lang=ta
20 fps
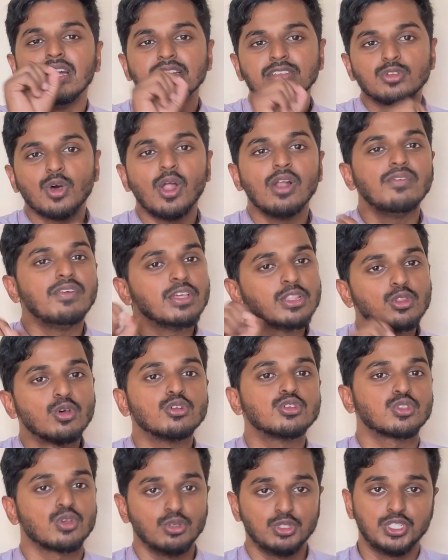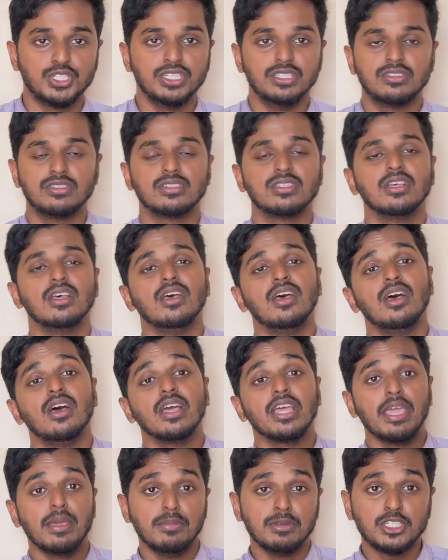சால்விங் தோஸ் கொஷின்ஸ்
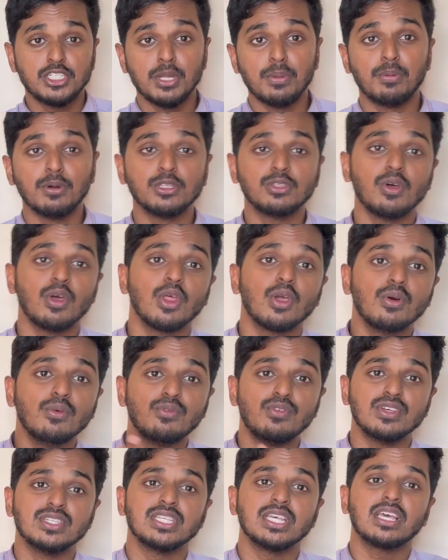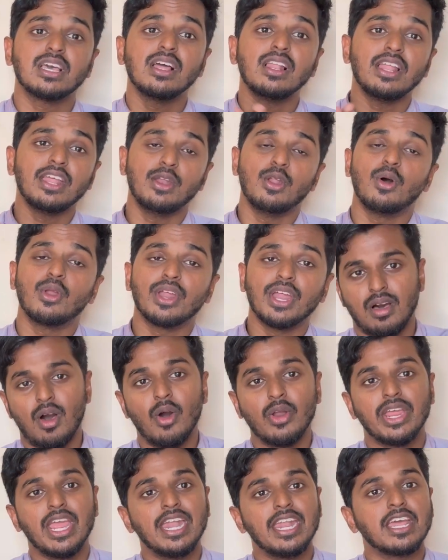கெமிஸ்ட்ரி பொறுத்த வரைக்கும் ஃபிசிக்கல் இன்ஆர்கே
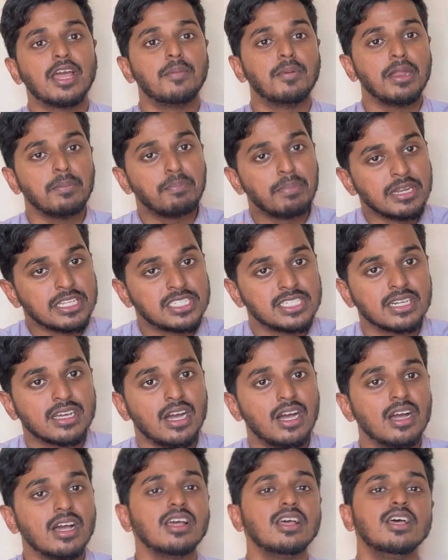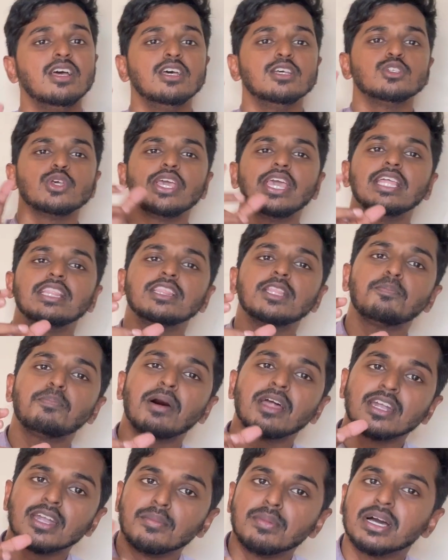ஆர்கானிக் அப்படின்னு பிரிச்சிருக்காங்க ஸோ எந்த
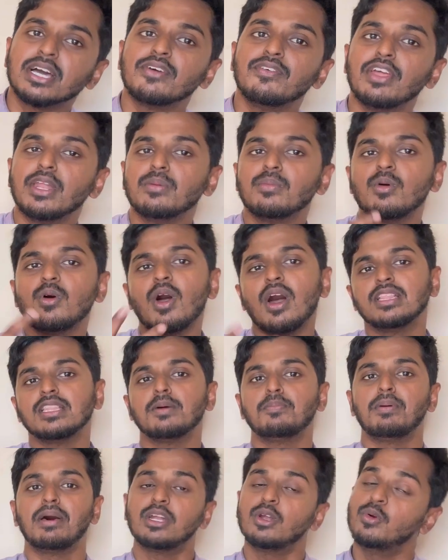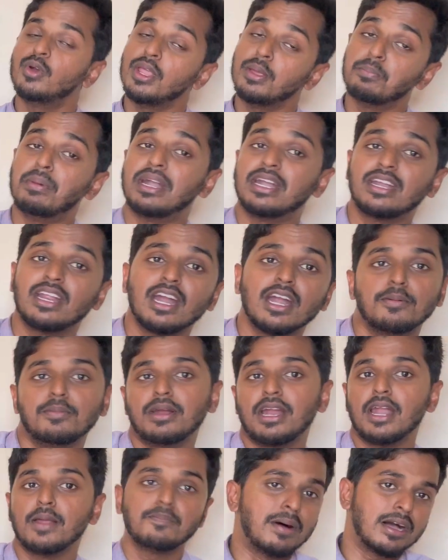பார்ட் நமக்கு வேணுமோ அந்த பார்ட்டை ஒன்றையும் பெட்டராக
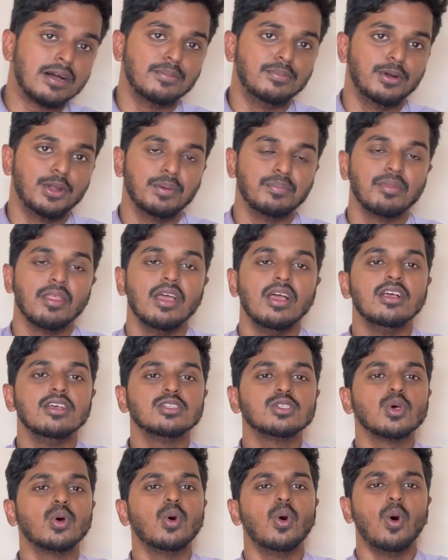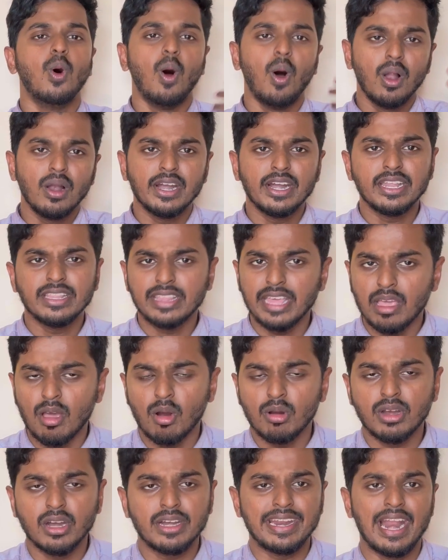நம்மளால் பார்க்க முடியும் ஸோ ஆல்ரெடி தே
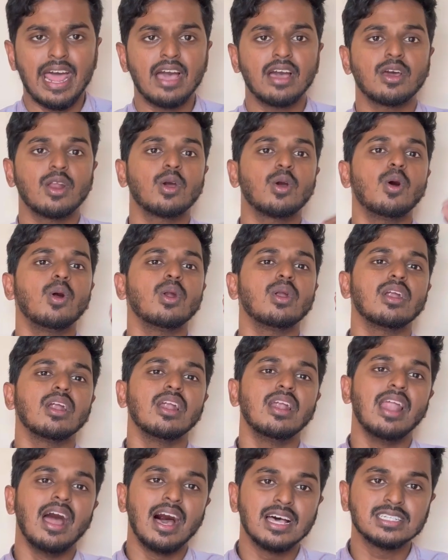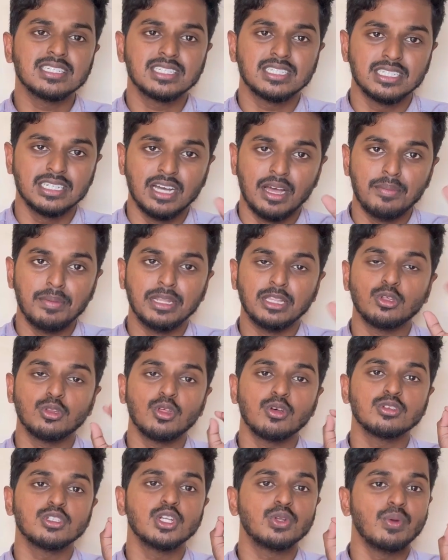காட் அ ட்ராக் ரெக்கார்ட் லாஸ்ட் ஐ மீன் டூ
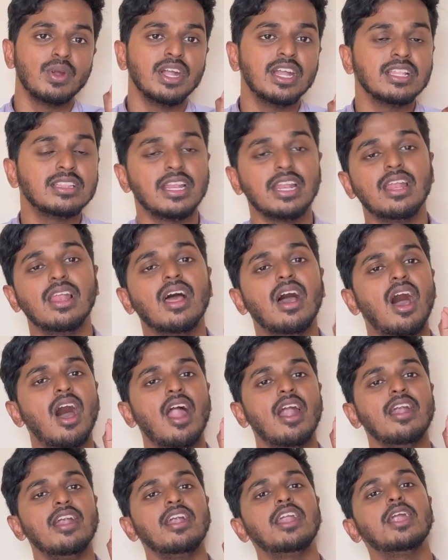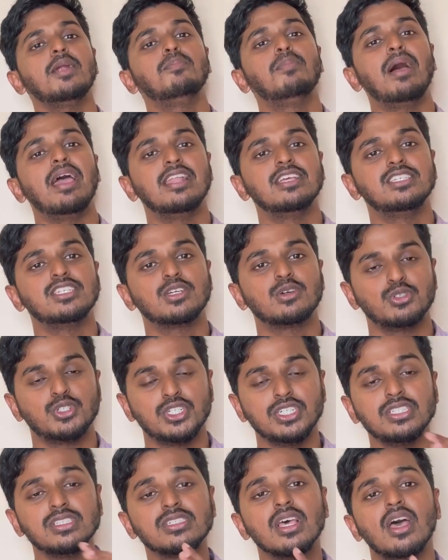தௌசண்ட் டுவெண்ட்டி த்ரீல ஹண்ட்ரட் பயாலஜி
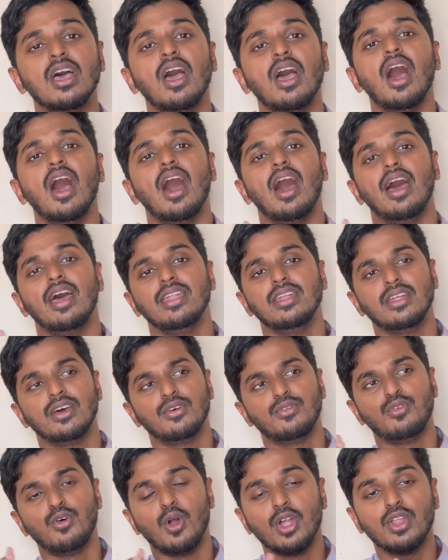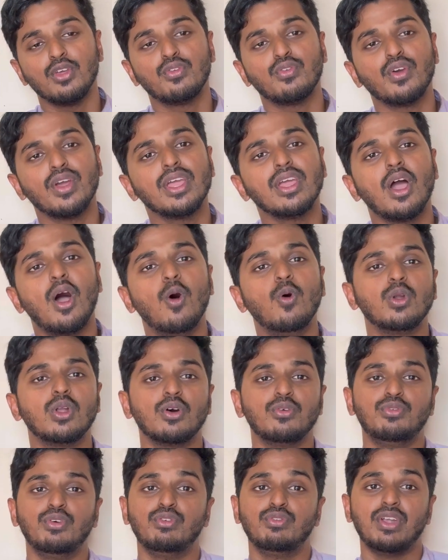கொஸ்டின்ஸ் அண்ட் ஃபார்ட்டி ஃபைவ் அவுட்
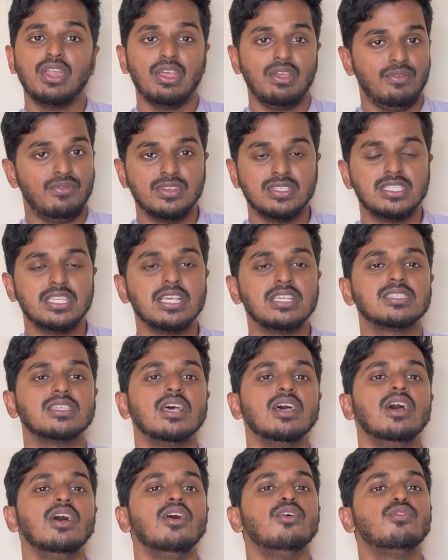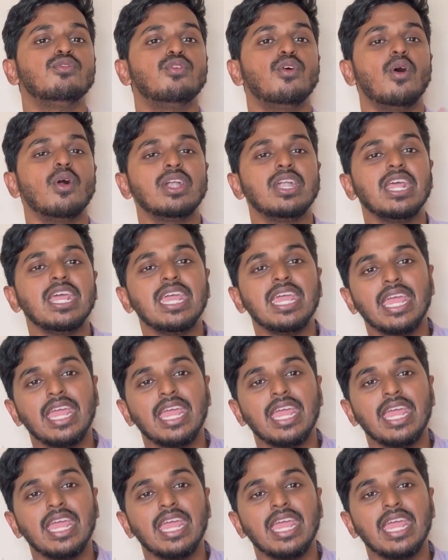ஆஃப் ஃபிஃப்டி ஃபிசிக்ஸ் ஃபார்ட்டி